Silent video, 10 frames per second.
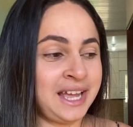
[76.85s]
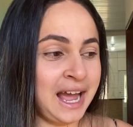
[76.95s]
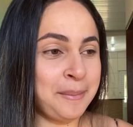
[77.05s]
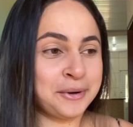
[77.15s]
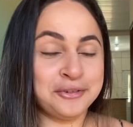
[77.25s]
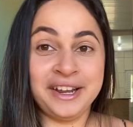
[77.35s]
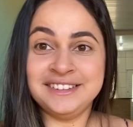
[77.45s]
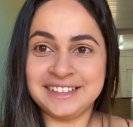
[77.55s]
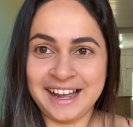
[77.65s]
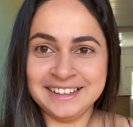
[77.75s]

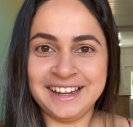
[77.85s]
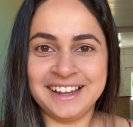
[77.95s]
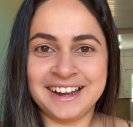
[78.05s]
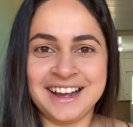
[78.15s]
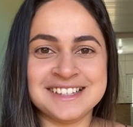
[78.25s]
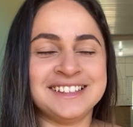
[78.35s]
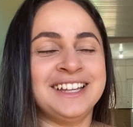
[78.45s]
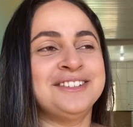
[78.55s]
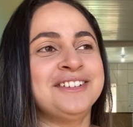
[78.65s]
aproveitar, né, que a casa tá no